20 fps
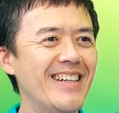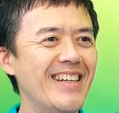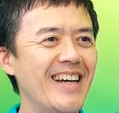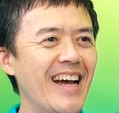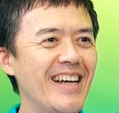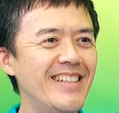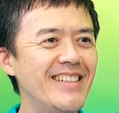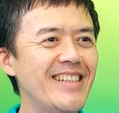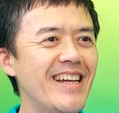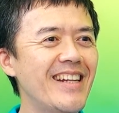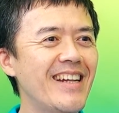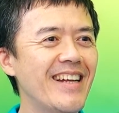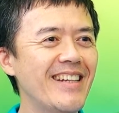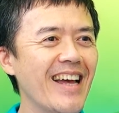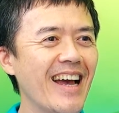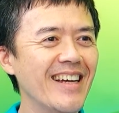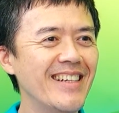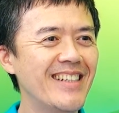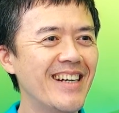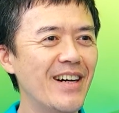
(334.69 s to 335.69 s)
对，还是站在
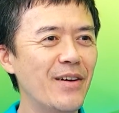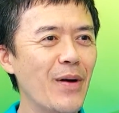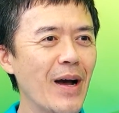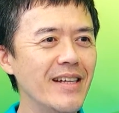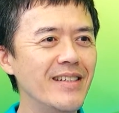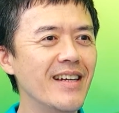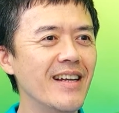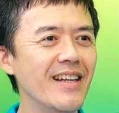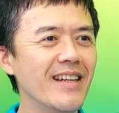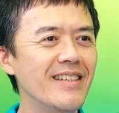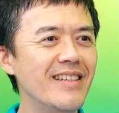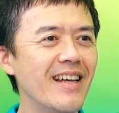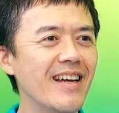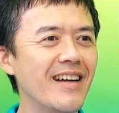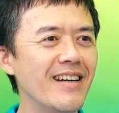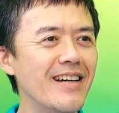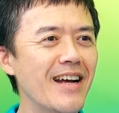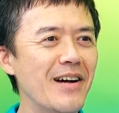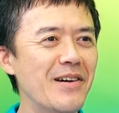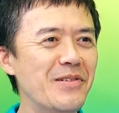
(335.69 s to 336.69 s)
台上完成了这
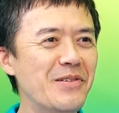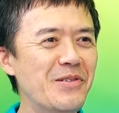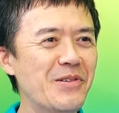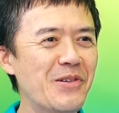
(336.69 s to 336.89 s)
个任